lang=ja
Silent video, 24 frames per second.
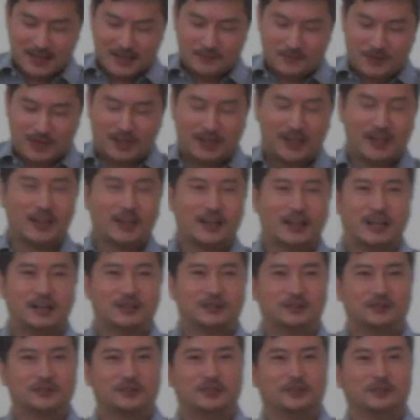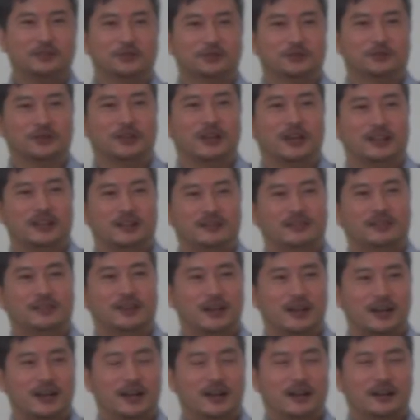まあ、計画っていうぐらいです
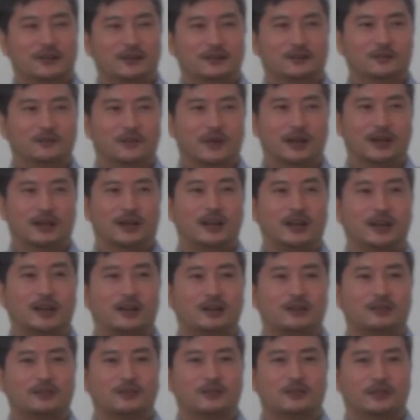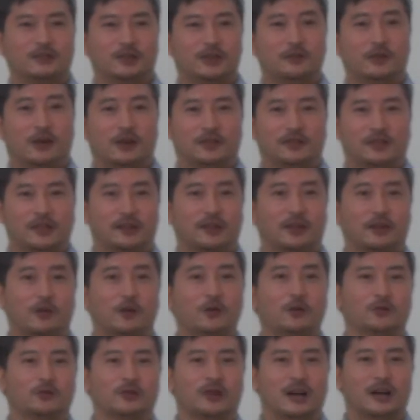から、まあ、計画のには絶対
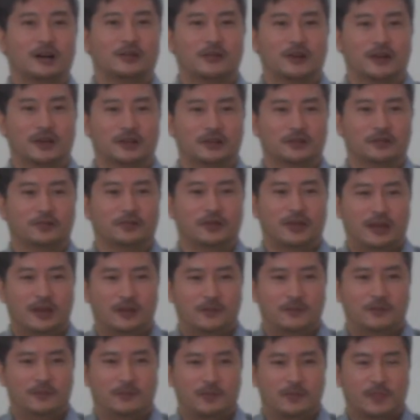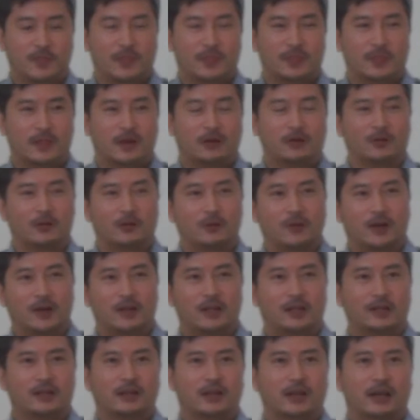ゴールがあるわけですよねでこの場
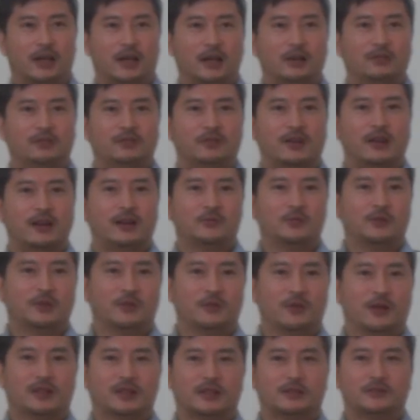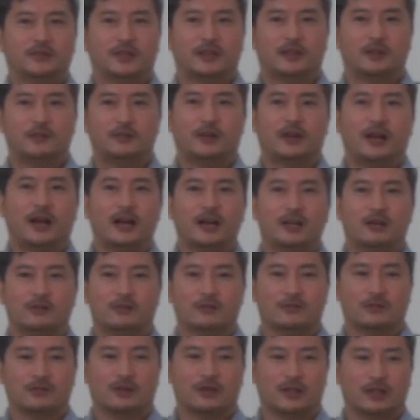合だったらエルサレムにまた再び帰る
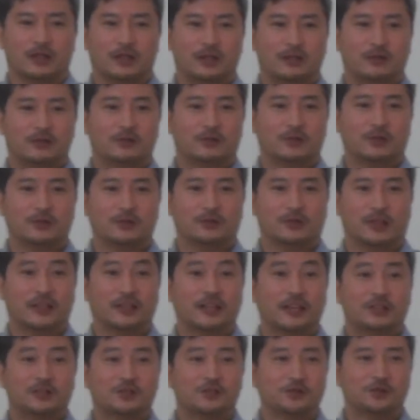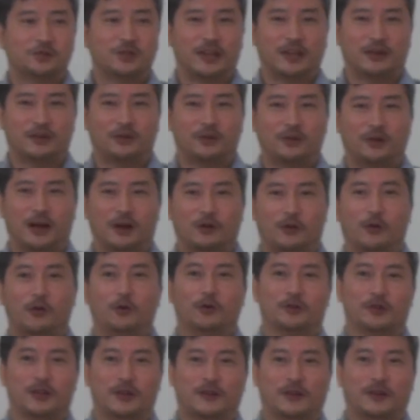ことができるっていう70年後が
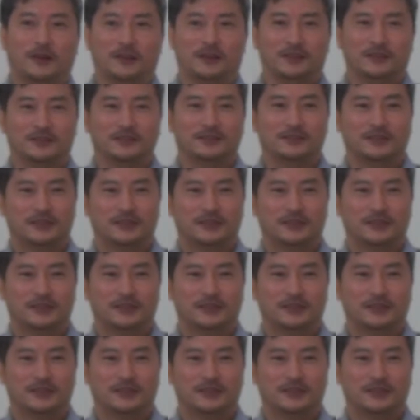ゴールなわけです